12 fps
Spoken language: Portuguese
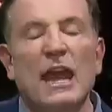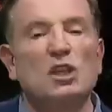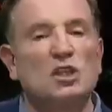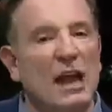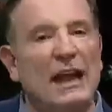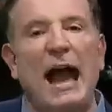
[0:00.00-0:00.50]

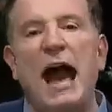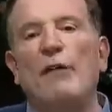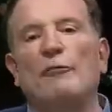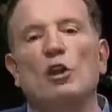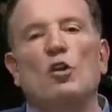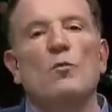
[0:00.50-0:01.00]
encher a
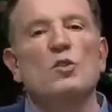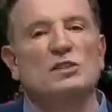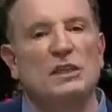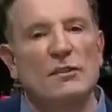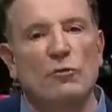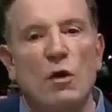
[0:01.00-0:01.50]
garrafa de
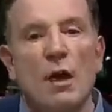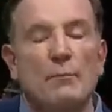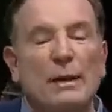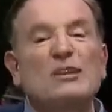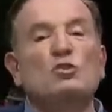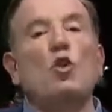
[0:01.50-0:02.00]
combustível
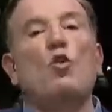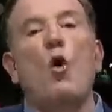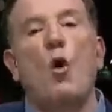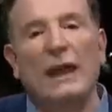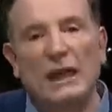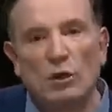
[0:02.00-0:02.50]
para
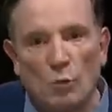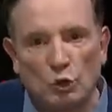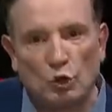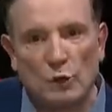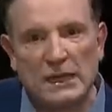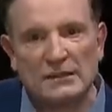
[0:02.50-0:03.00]
socorrer o um
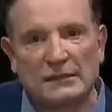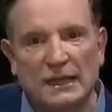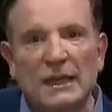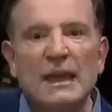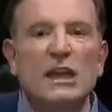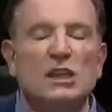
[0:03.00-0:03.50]
motorista
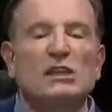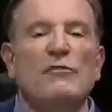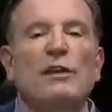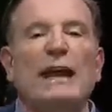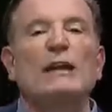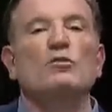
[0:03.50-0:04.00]
que tinha
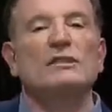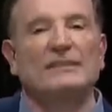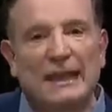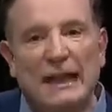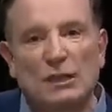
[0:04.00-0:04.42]
ficado sem